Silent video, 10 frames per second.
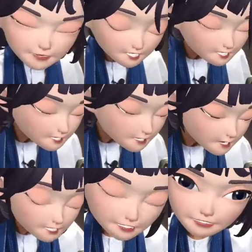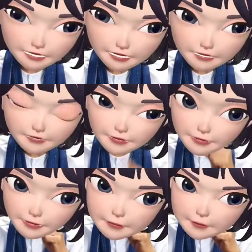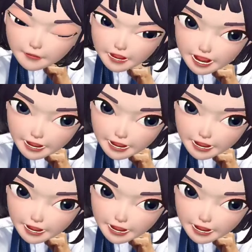ดองเอาไปกินย้ำหัวใจ